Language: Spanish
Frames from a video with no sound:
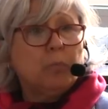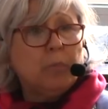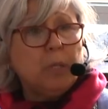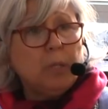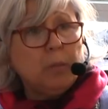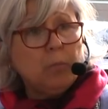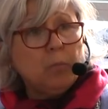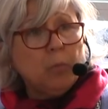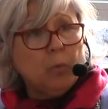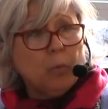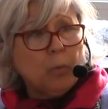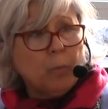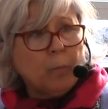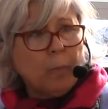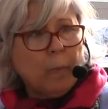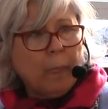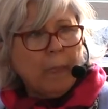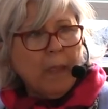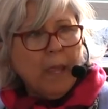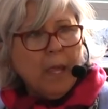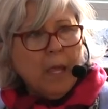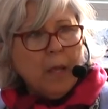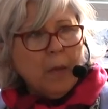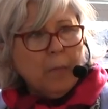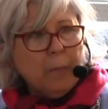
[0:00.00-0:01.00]
mismos,
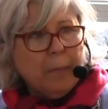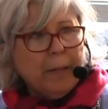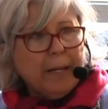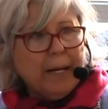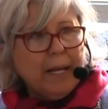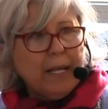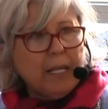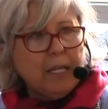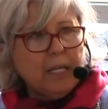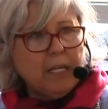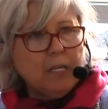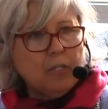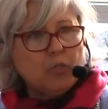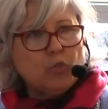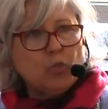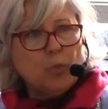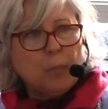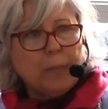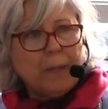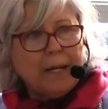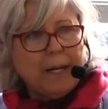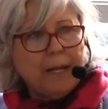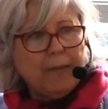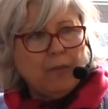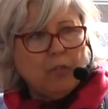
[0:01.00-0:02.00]
para ir
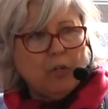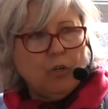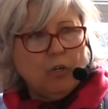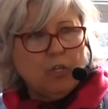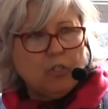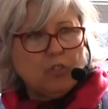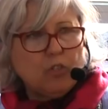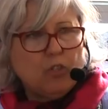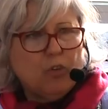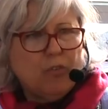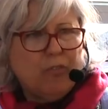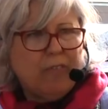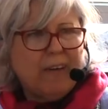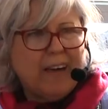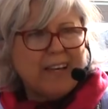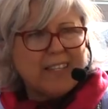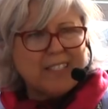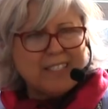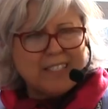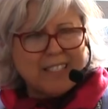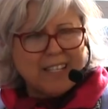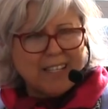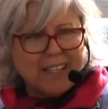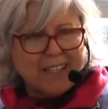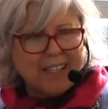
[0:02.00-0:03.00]
superando esos
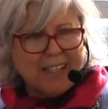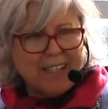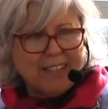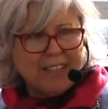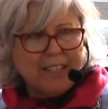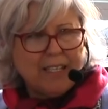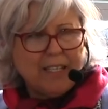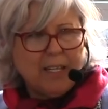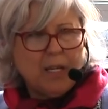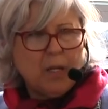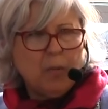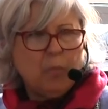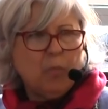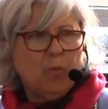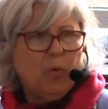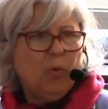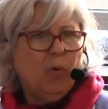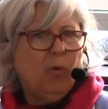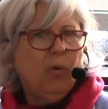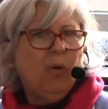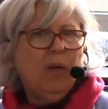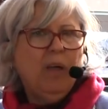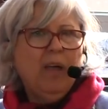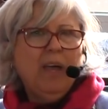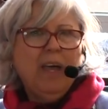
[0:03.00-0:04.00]
baches que
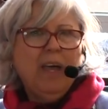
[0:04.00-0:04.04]
tenemos,